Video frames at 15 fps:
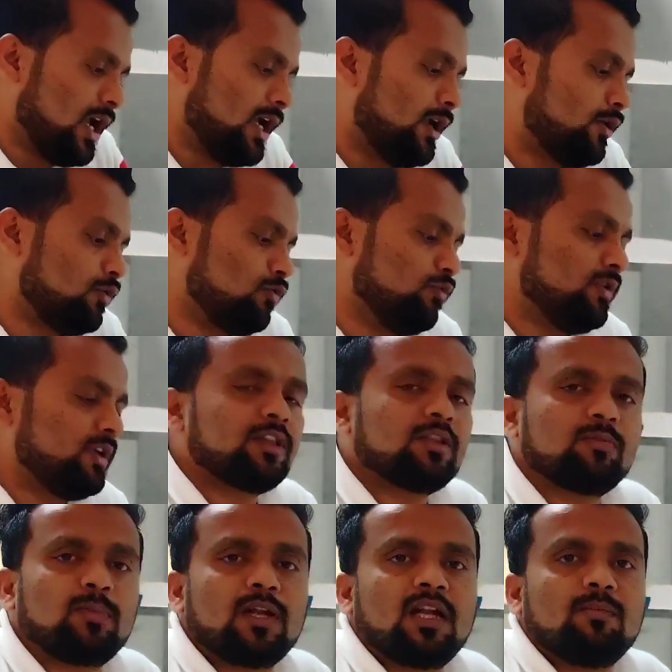एंड
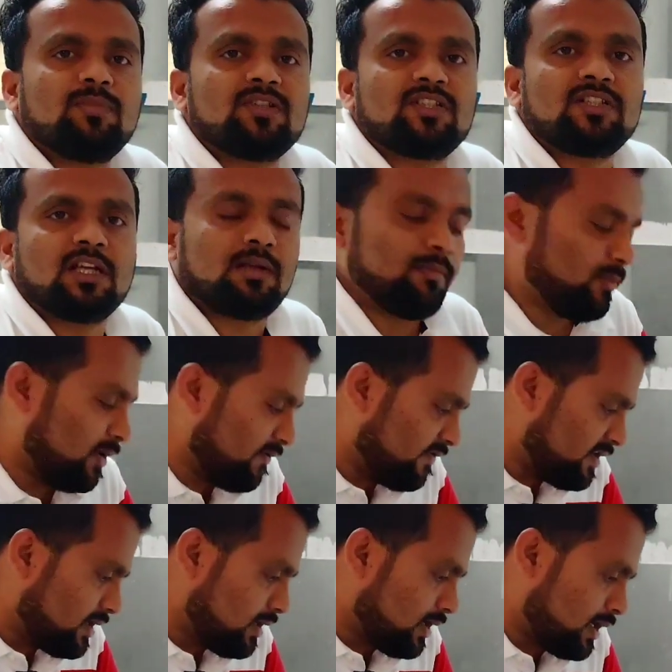एक्स प्लांट पीसीआर
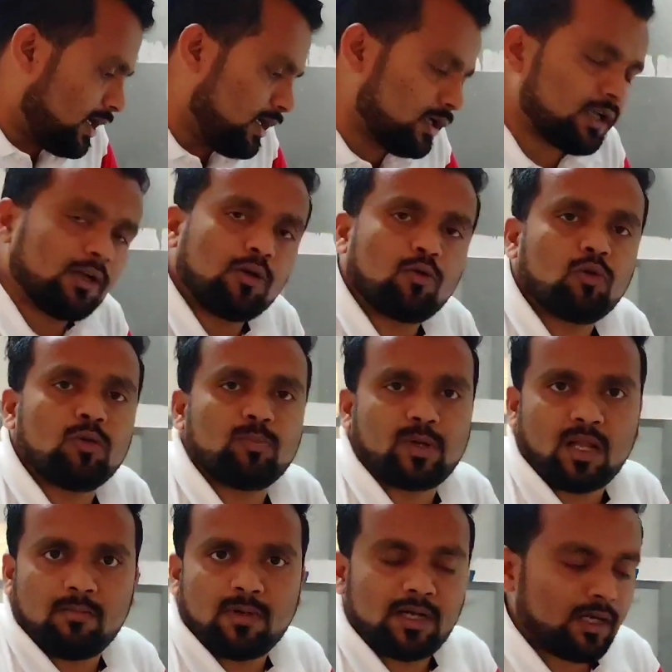बफर एंड कंट्रोल
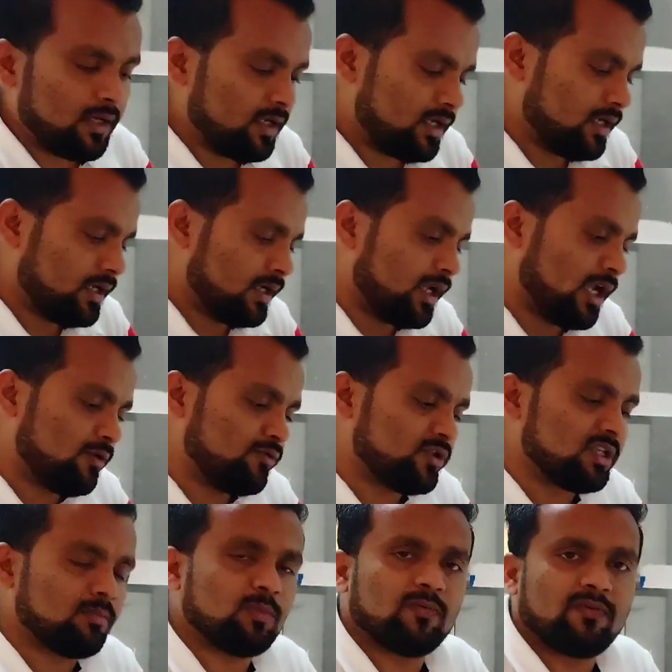प्राइमर एंड
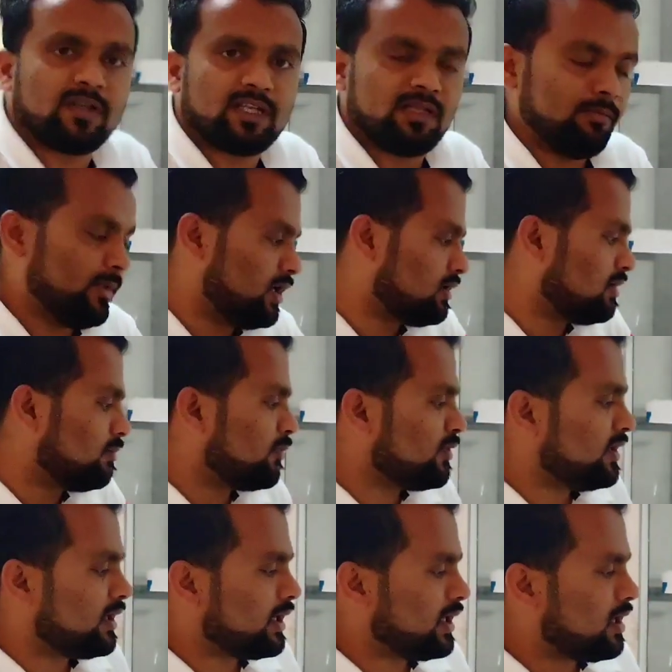डाइल्यूशन बफर ये मेन
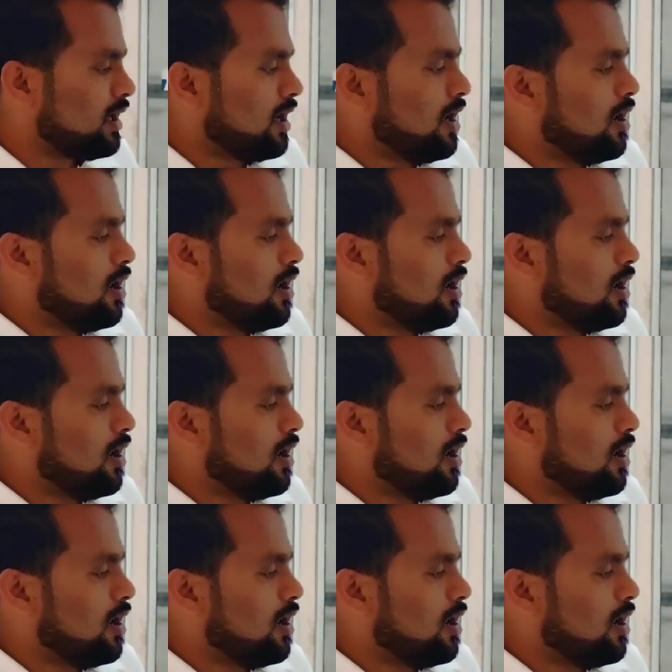कंपोनेंट है